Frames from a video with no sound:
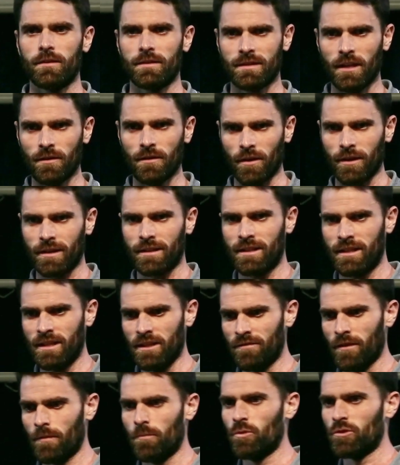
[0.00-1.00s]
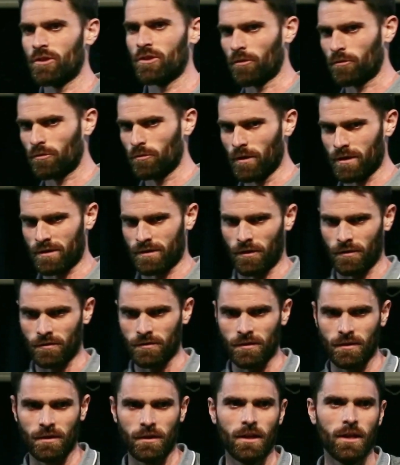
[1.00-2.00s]
savoir qui va bouger dans tous les
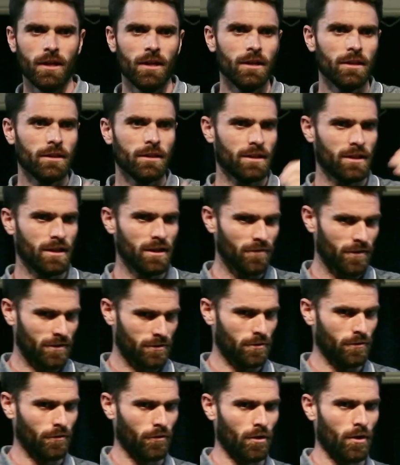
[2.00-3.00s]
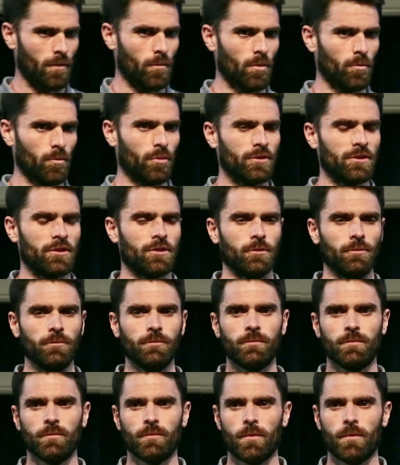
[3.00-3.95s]
sens, qui va suivre la bonne position,